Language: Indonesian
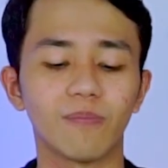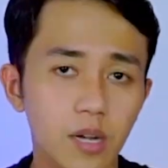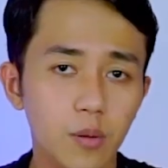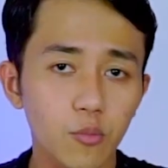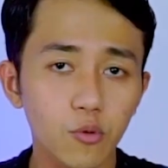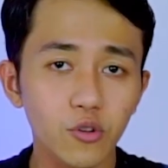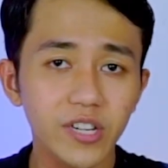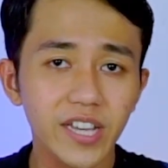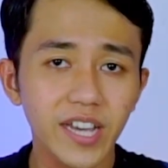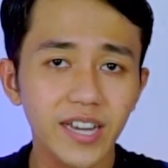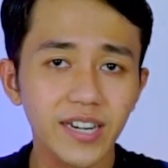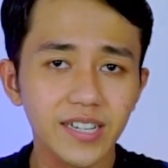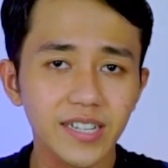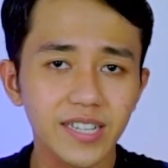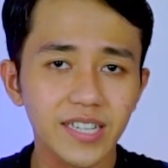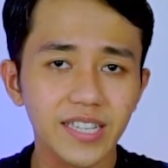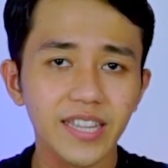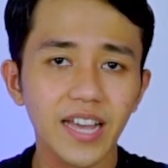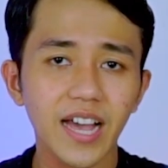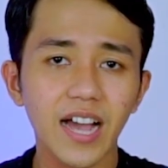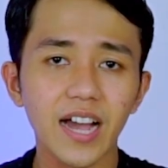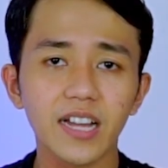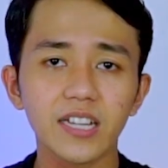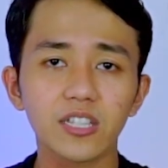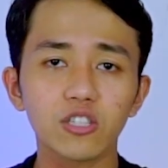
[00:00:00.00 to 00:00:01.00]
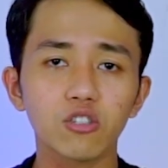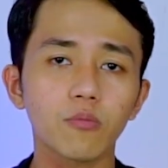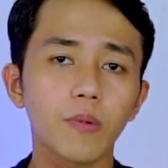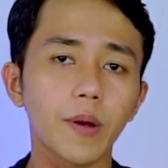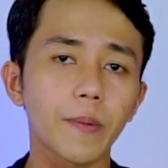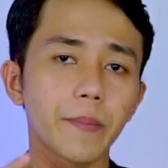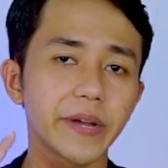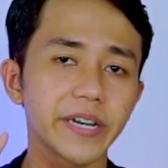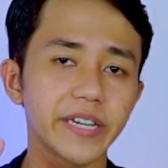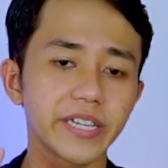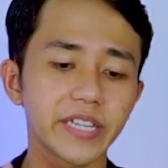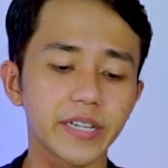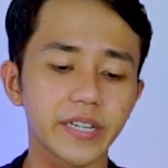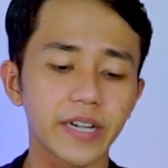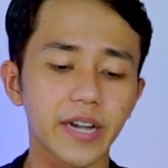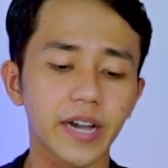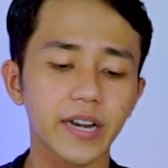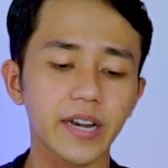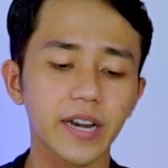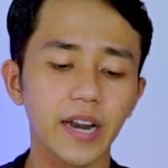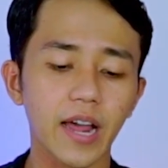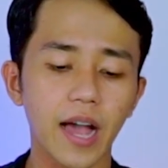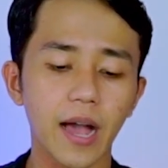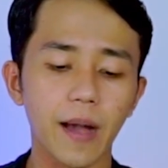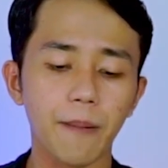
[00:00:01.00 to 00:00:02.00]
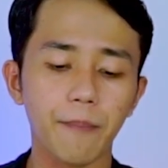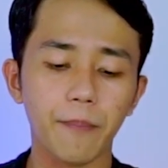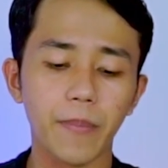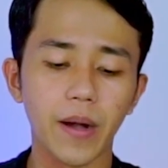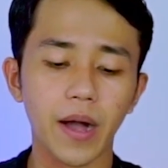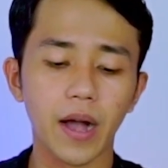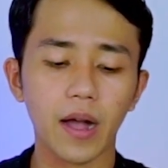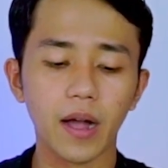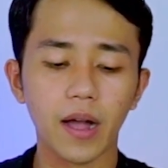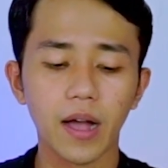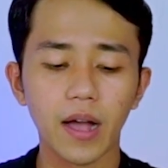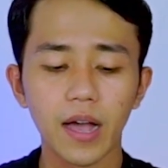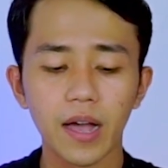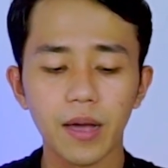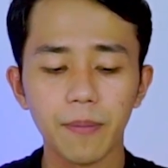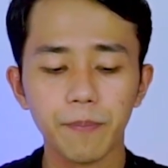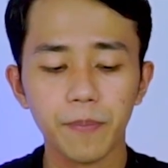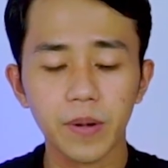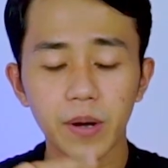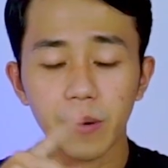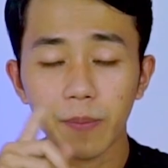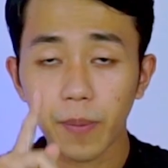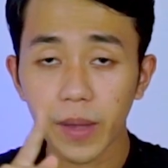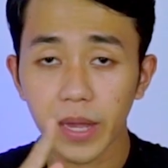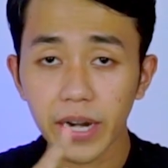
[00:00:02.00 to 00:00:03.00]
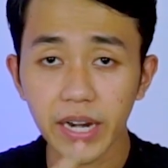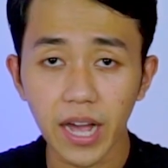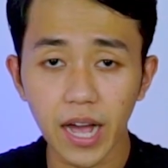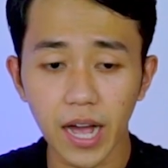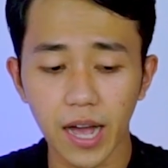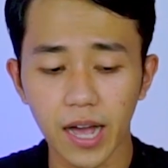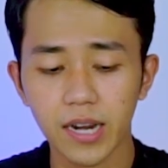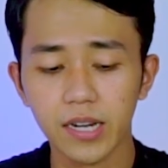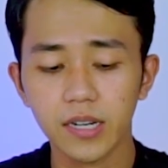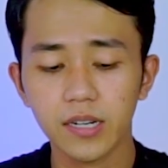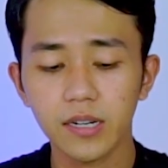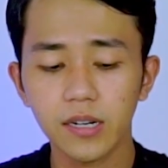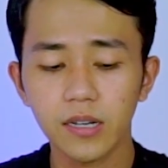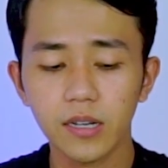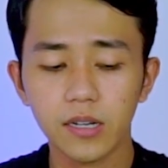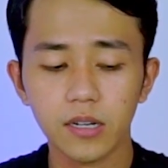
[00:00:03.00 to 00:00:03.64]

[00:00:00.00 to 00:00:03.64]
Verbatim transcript: Kemudian kita akan coba bandingkan apakah perbedaan